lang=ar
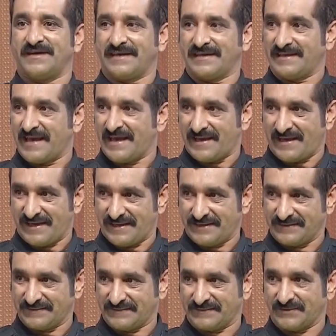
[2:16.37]
الجائحة
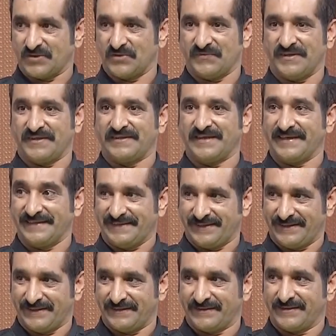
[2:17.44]
كوفيد
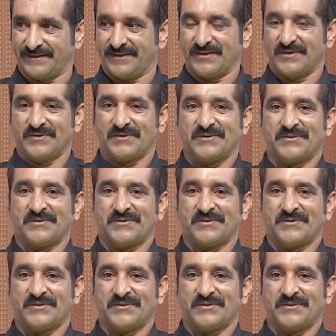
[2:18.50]
19 نعم.